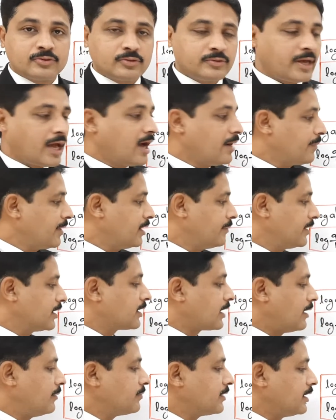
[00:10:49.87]
तो यहाँ पे हम
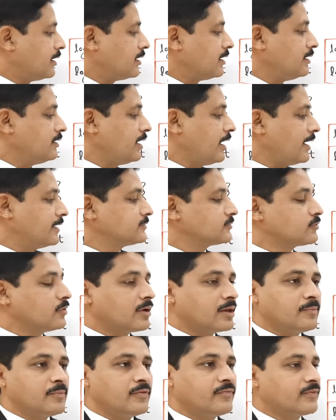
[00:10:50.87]
एक काम करेंगे ये एस
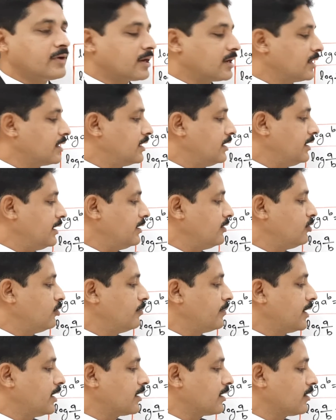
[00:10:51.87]
को रिमूव करने के लिए
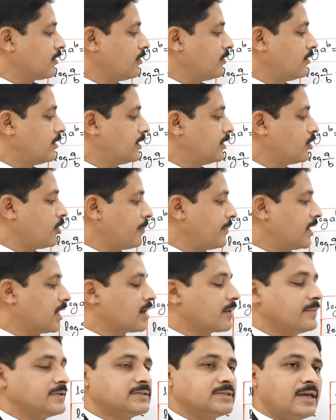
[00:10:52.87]
न्यूमरेटर और
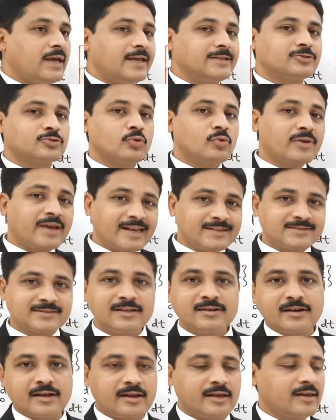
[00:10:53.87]
डिनोमिनेटर में से एस को
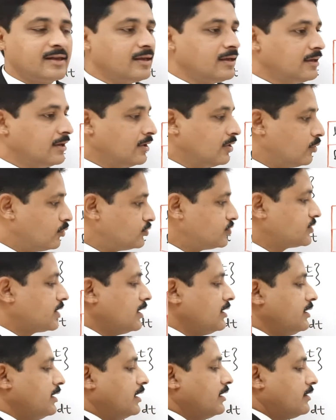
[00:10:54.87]
कैंसिल करेंगे
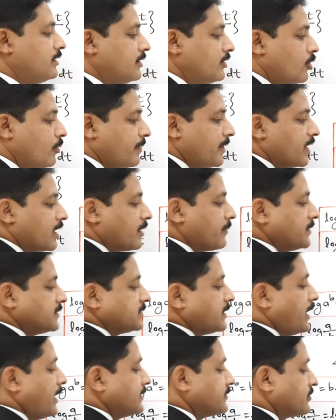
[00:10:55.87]
उसके लिए डिनोमिनेटर
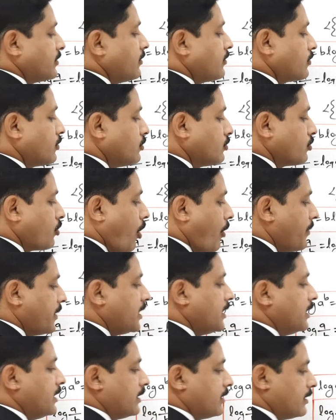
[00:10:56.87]
में से एस को
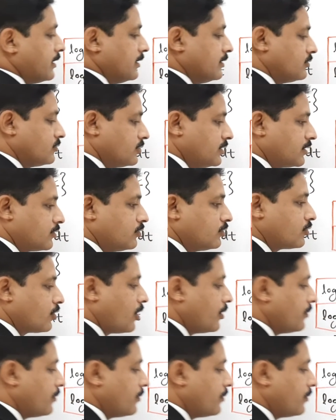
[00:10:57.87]
कॉमन ले लेंगे तो देखो